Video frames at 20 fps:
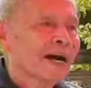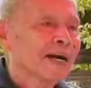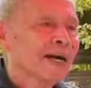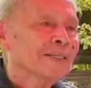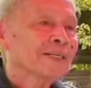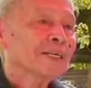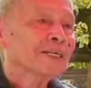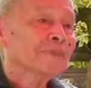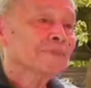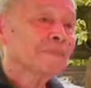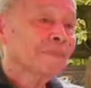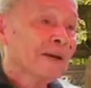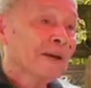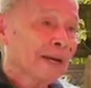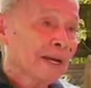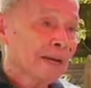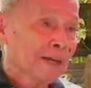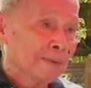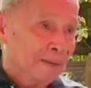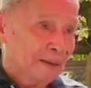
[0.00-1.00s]
just pray,
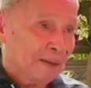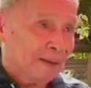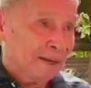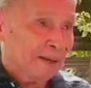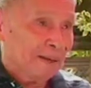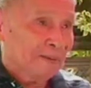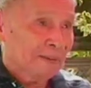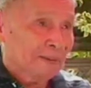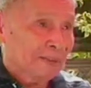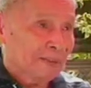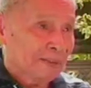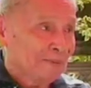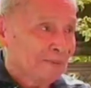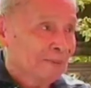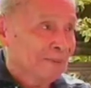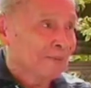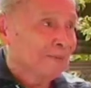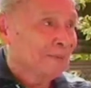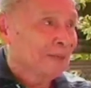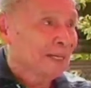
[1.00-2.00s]

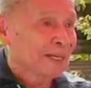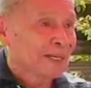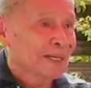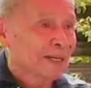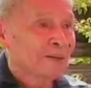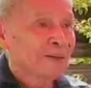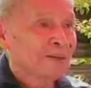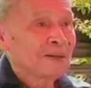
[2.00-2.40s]
Pedro,